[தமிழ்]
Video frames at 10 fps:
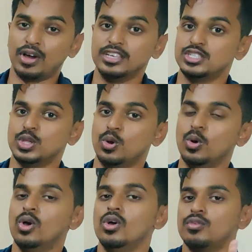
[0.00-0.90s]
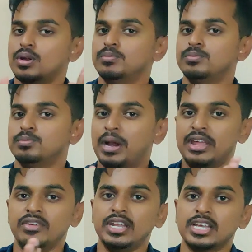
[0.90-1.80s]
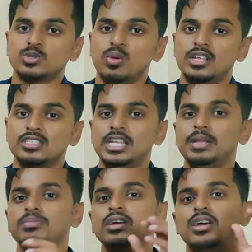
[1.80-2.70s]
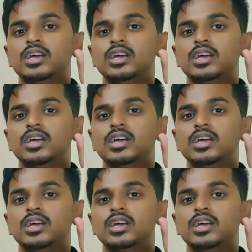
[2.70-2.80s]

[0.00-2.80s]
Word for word: ஃபைவ் ஜீரோ ஃப்ரம் ப்ரைவேட் அஸ் வெல் அஸ் டீம்